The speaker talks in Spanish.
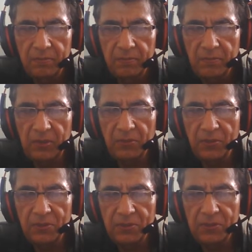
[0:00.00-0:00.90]
Mi
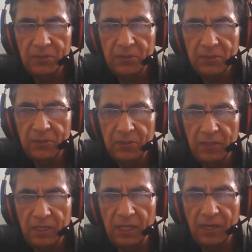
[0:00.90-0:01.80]
voz
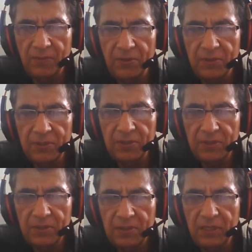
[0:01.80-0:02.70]
es la voz
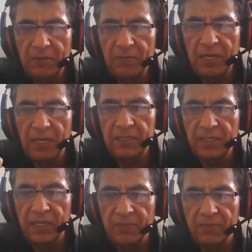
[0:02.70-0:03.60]
de miles
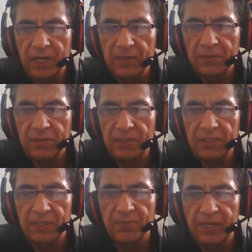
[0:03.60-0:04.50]
de hermanos de
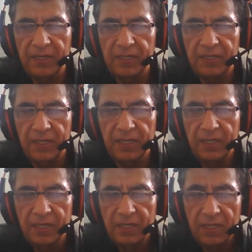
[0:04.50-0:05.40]
este planeta
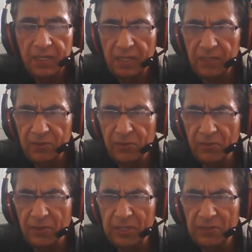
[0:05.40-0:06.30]
que en su
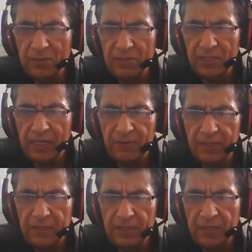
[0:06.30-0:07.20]
corazón
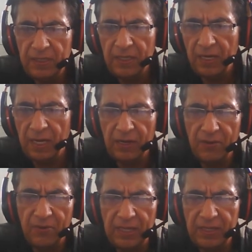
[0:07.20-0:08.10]
saben que
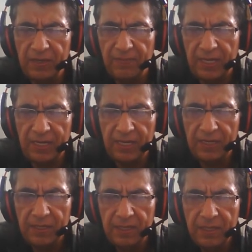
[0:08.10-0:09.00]
algo anda mal
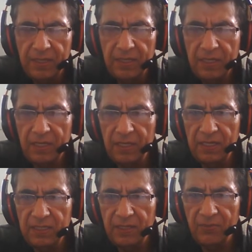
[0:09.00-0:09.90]
en
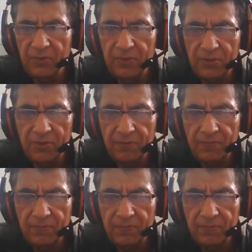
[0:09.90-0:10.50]
este mundo.